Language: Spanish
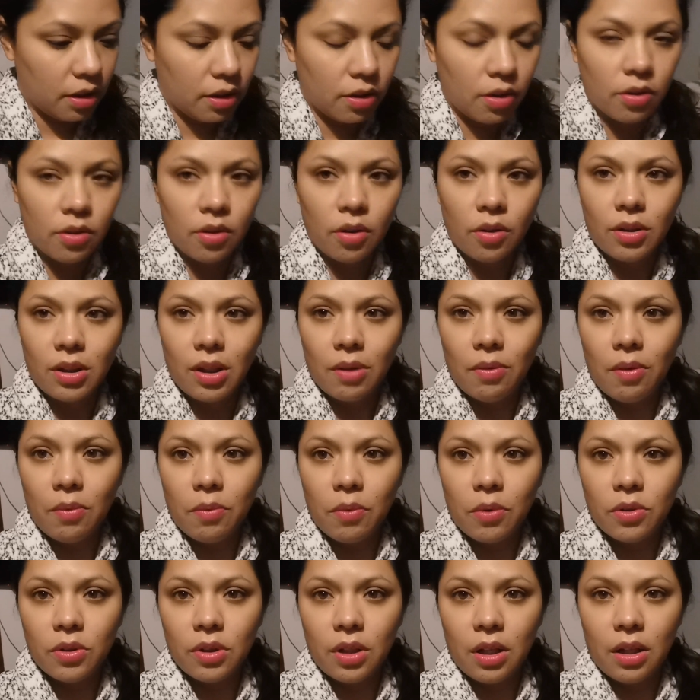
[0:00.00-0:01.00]
Entonces ahorita
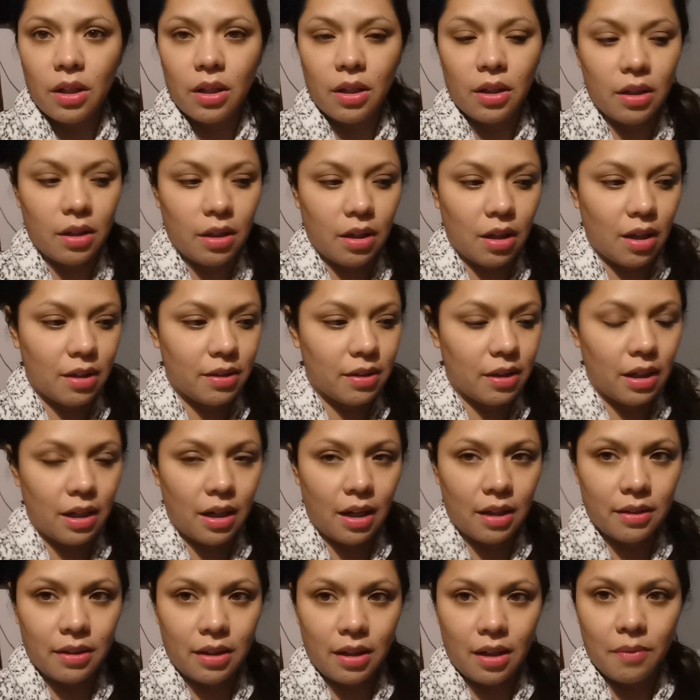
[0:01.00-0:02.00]
vamos a hacer
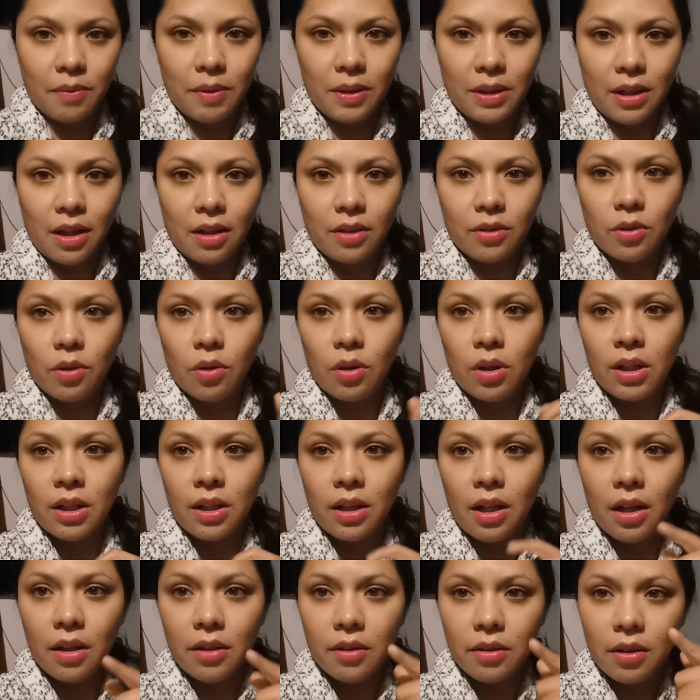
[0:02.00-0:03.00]
las cremitas
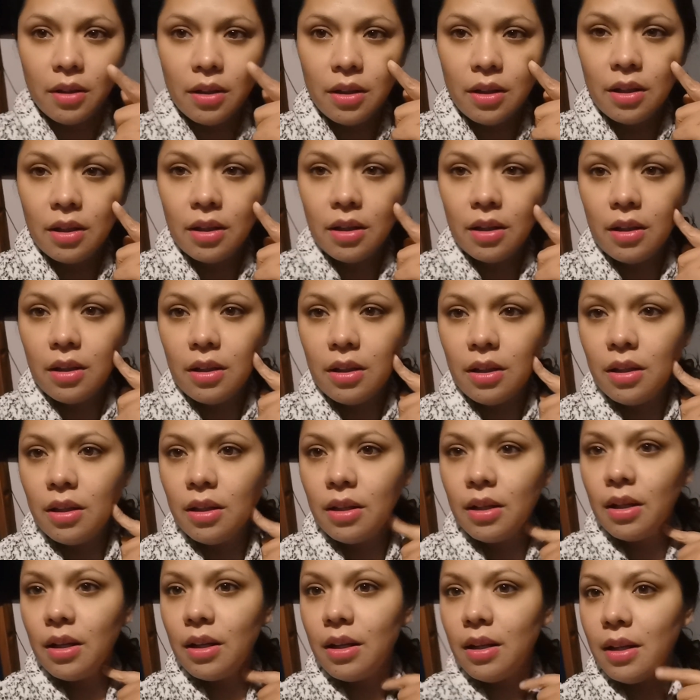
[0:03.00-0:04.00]
sólidas.
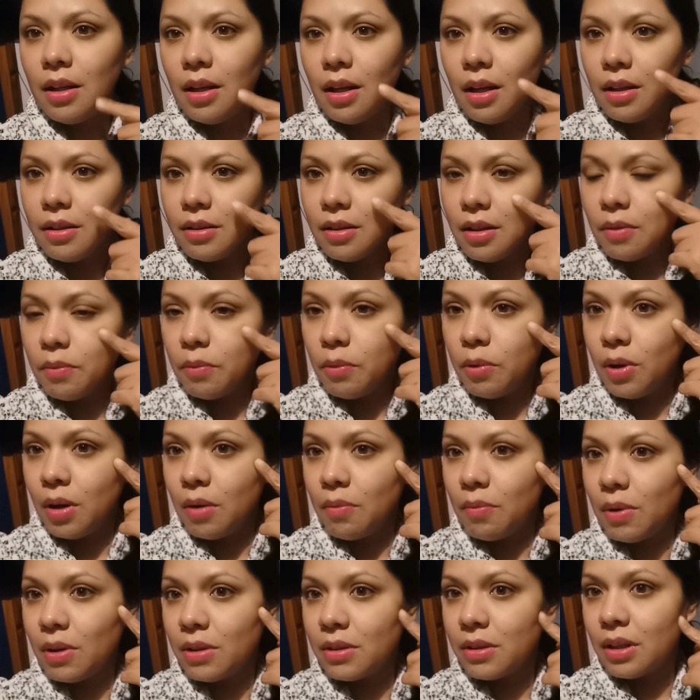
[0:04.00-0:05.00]
Y quería hacerme
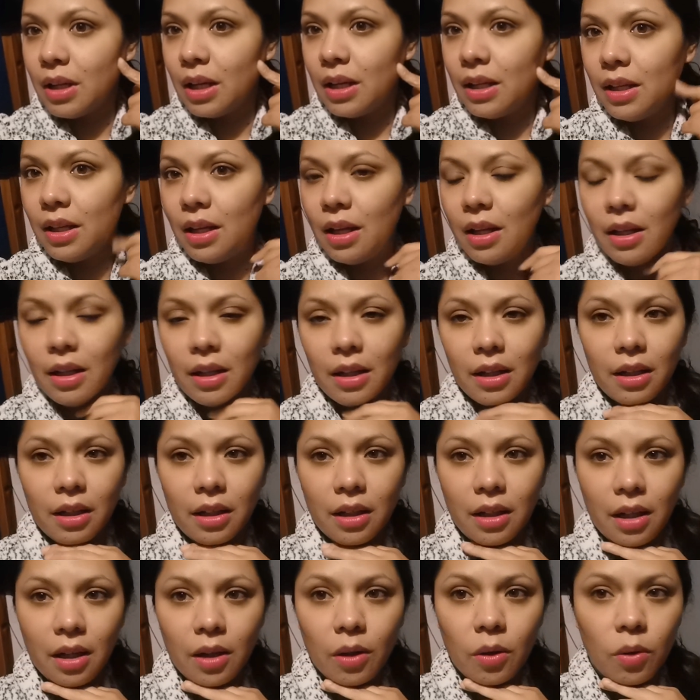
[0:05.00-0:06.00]
una mascarilla de
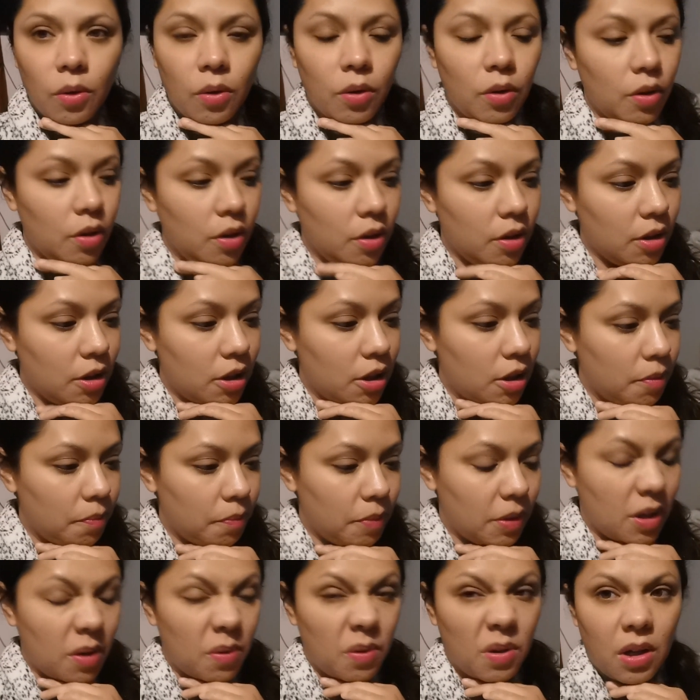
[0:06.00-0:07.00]
cacao,
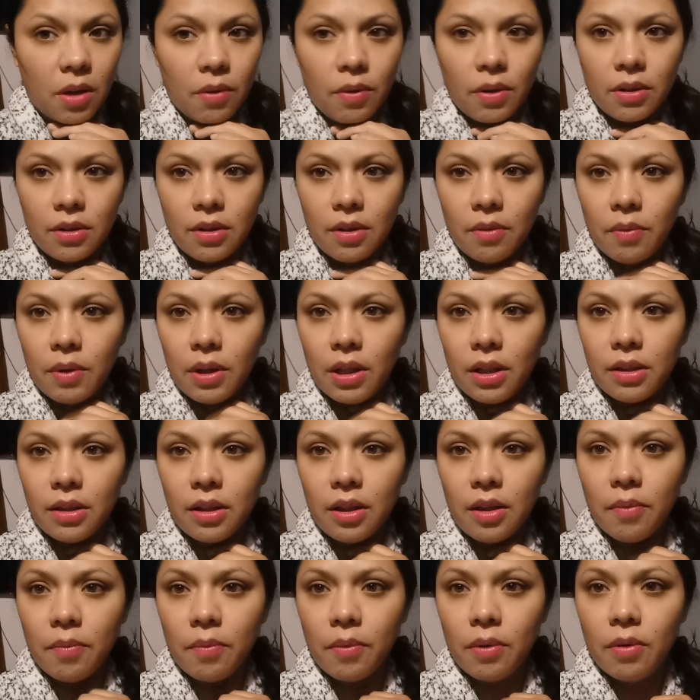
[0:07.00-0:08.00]
pero voy a ver si me da
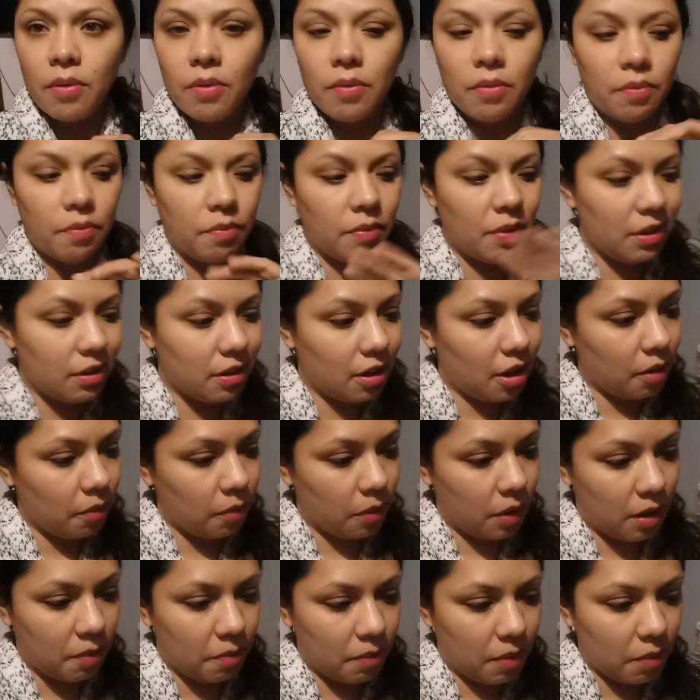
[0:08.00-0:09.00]
tiempo. Mientras
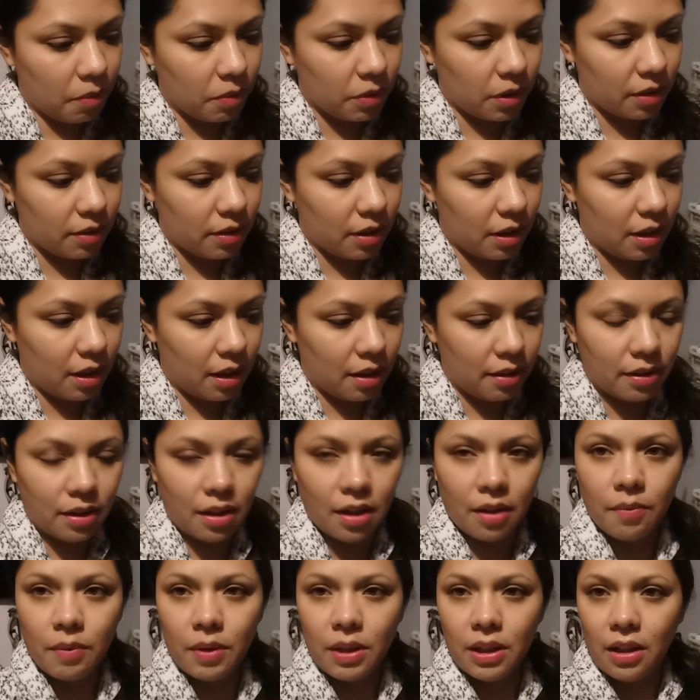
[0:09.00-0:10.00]
vamos a hacer las
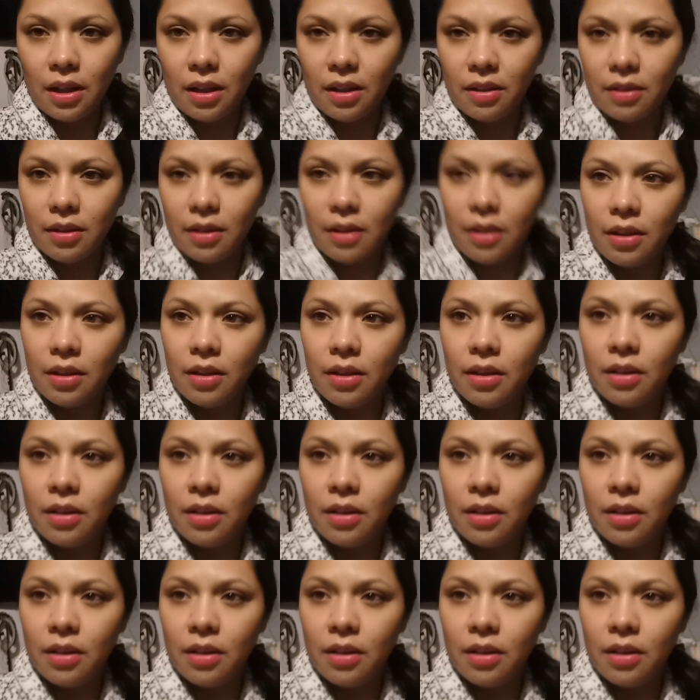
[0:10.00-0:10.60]
cremitas.